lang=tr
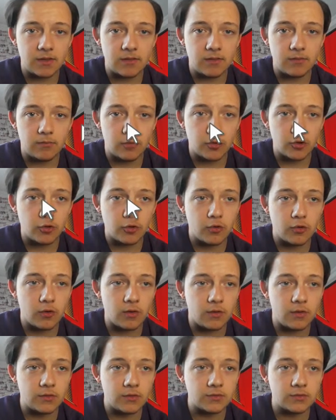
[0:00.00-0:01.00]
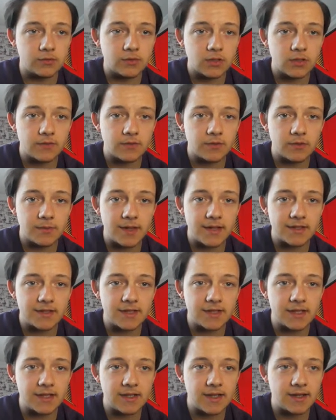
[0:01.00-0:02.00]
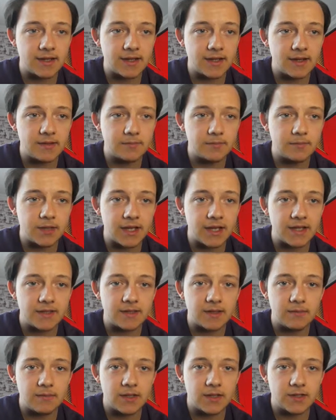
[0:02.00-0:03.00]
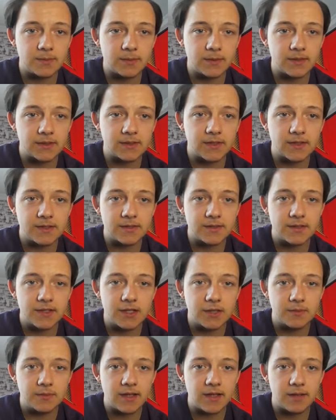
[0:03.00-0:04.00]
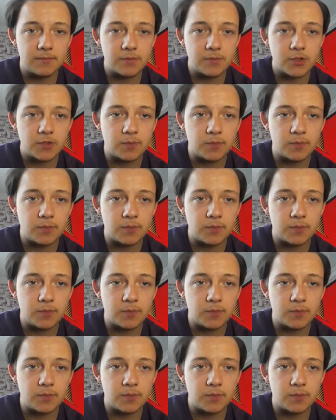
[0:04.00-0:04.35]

Monaco 6-0 Lens'i yenerken Brest deplasmanı Nantes 2-1 yenmiş.